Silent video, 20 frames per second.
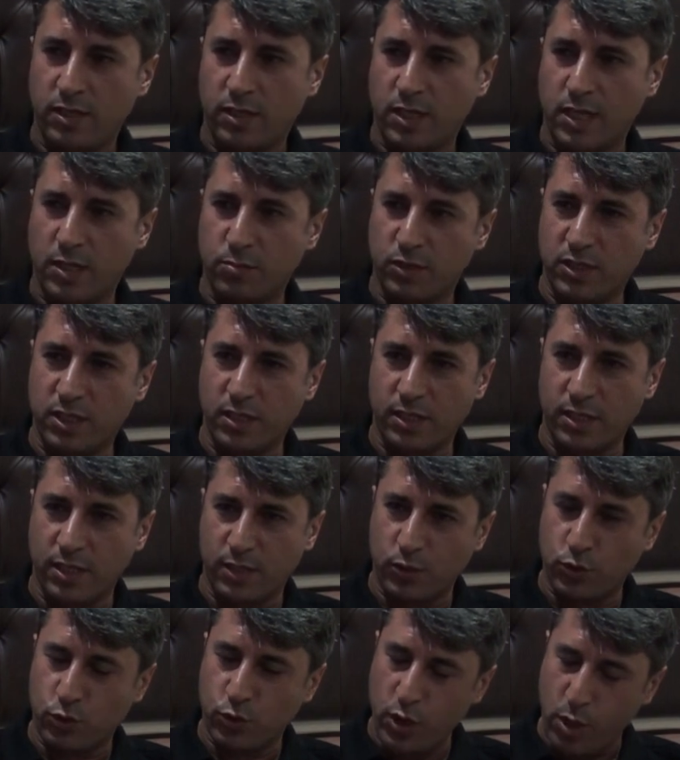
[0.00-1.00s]
Emekleri hepsine,
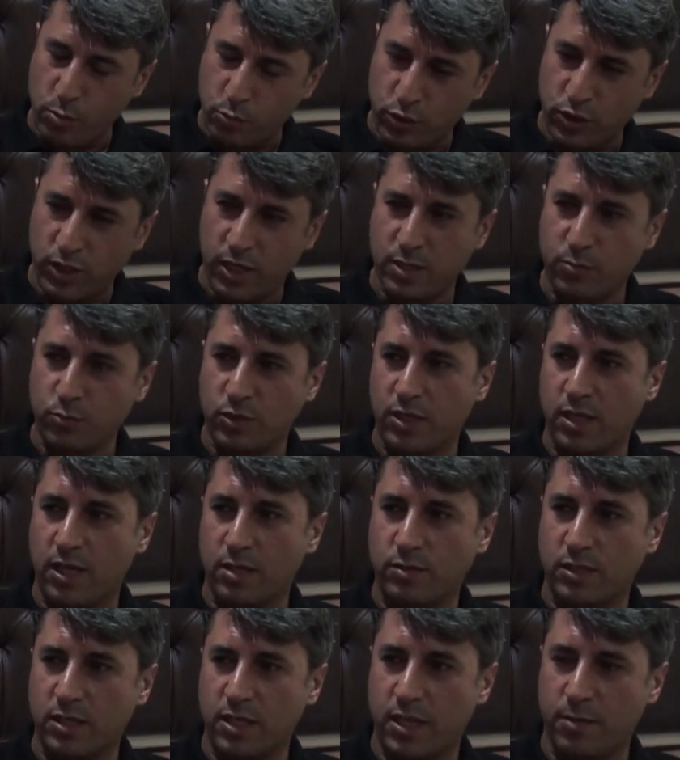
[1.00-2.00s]
çok büyük. Tabii canım ki
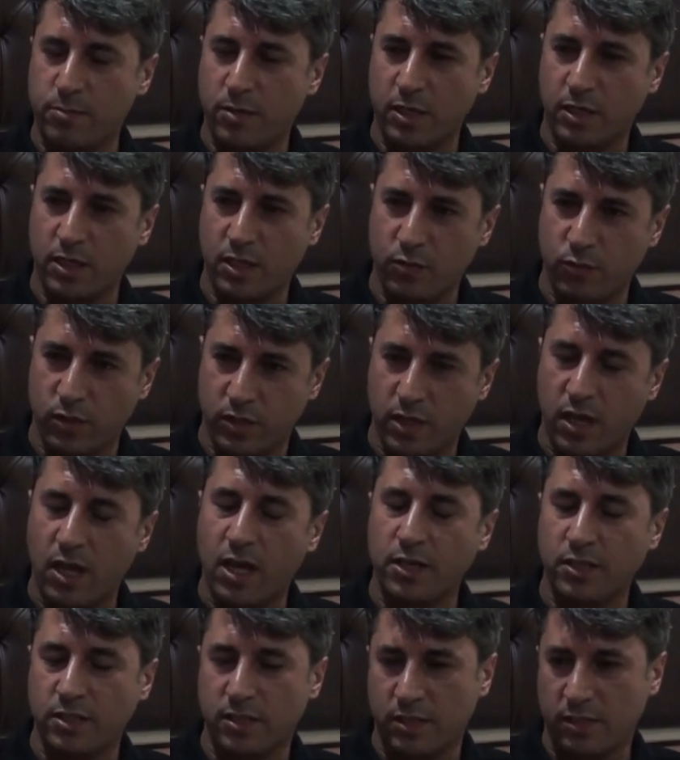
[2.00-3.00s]
hepsine. Bu bir ekip işi. Var.
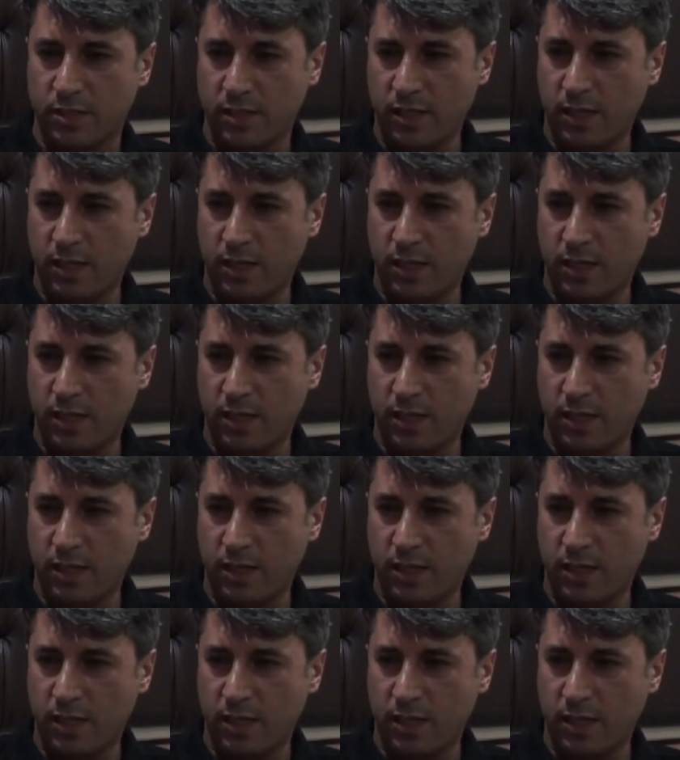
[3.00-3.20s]
Aynı.